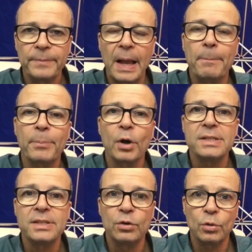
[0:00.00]
a
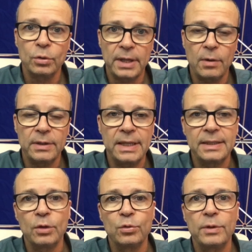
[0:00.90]
prótese total, a
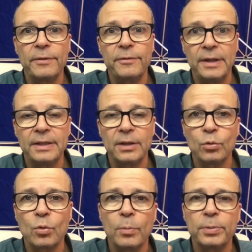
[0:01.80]
dentadura feita
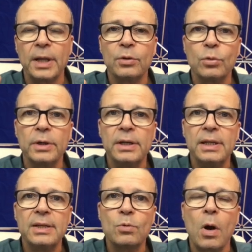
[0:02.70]
no computador
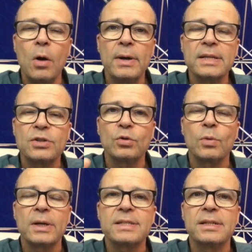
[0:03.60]
e qual é a
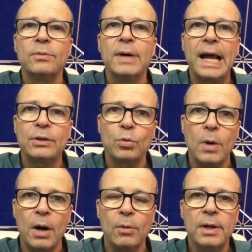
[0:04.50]
situação
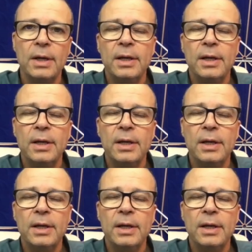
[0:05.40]
atual.